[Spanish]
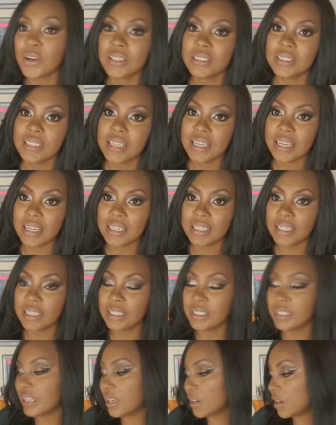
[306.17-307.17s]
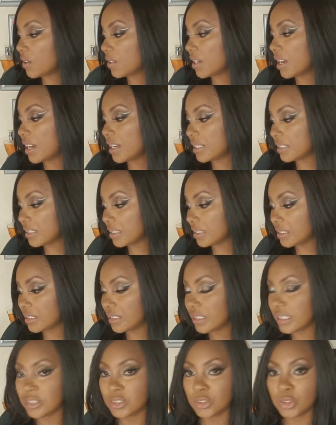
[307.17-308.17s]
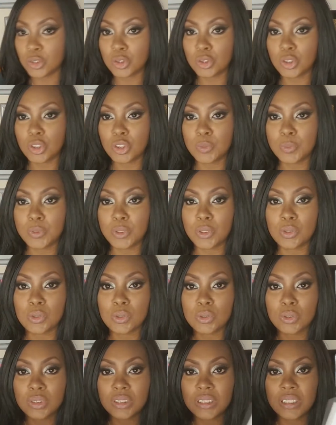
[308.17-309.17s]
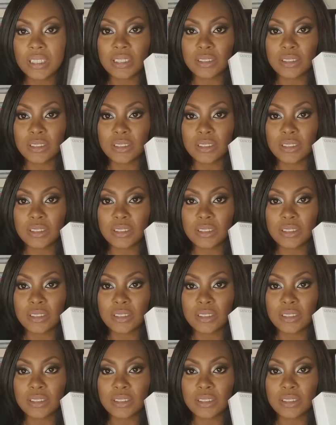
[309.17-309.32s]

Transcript: cosa de la que quiero hablarles es de estos dos productos.